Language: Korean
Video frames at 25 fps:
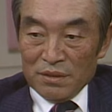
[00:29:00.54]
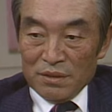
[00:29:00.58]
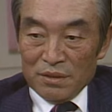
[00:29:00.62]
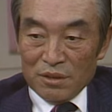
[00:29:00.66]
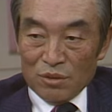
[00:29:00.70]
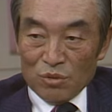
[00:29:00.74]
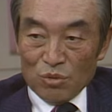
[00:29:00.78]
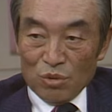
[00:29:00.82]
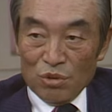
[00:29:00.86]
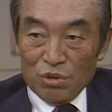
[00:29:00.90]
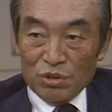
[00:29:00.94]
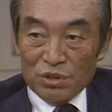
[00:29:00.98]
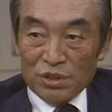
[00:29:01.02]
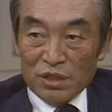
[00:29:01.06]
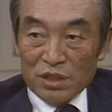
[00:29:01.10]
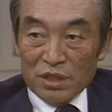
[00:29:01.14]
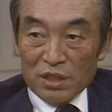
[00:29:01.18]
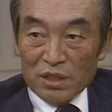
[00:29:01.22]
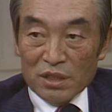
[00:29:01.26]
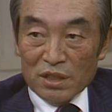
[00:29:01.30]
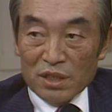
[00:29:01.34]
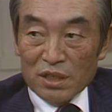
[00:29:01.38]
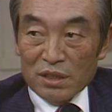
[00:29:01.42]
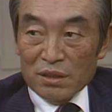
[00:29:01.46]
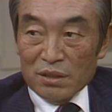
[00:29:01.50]
그
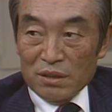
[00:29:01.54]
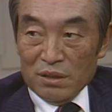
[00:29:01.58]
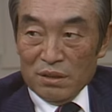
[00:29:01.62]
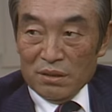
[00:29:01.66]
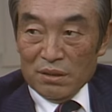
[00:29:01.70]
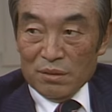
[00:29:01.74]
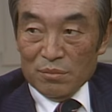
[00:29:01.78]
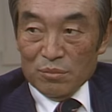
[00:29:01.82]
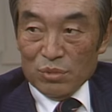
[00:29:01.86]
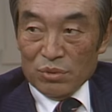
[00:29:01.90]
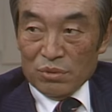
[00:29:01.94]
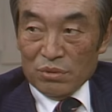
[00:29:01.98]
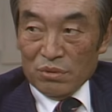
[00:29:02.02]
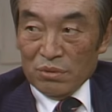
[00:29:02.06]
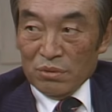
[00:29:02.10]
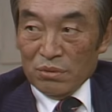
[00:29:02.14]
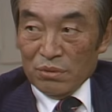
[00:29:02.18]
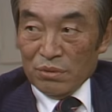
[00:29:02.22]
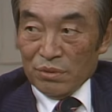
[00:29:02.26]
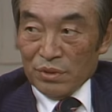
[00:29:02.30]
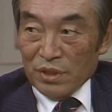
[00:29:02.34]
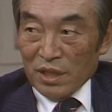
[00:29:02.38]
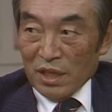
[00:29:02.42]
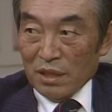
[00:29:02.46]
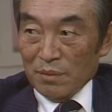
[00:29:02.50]
통역이란
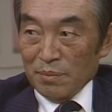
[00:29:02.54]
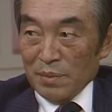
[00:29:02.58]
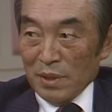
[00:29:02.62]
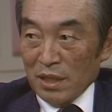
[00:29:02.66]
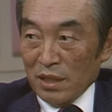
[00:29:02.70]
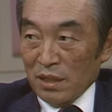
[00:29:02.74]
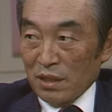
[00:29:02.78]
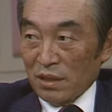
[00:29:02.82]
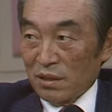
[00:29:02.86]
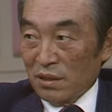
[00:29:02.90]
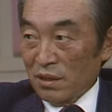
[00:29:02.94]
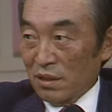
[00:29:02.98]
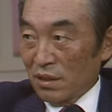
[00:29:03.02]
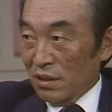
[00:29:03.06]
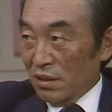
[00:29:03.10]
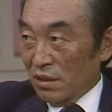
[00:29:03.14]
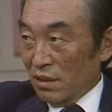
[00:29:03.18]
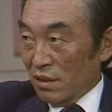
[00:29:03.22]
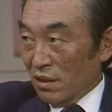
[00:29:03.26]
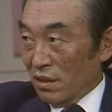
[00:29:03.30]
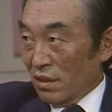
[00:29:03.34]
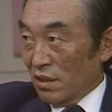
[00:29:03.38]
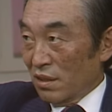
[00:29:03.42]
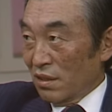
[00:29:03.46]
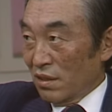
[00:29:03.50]
이름으로 사람 하나씩
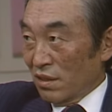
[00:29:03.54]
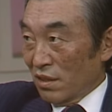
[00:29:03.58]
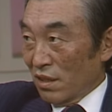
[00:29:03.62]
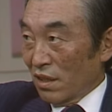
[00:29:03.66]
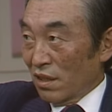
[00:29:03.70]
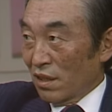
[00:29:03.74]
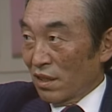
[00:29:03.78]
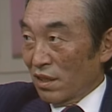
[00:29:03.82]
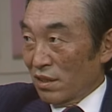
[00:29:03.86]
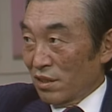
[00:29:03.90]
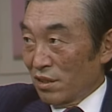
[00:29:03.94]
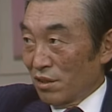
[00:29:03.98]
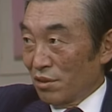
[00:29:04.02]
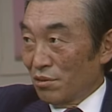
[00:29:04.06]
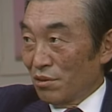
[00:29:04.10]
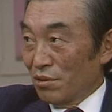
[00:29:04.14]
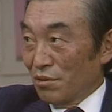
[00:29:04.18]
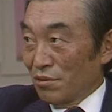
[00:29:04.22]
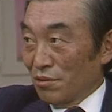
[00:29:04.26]
이제 따라갔죠.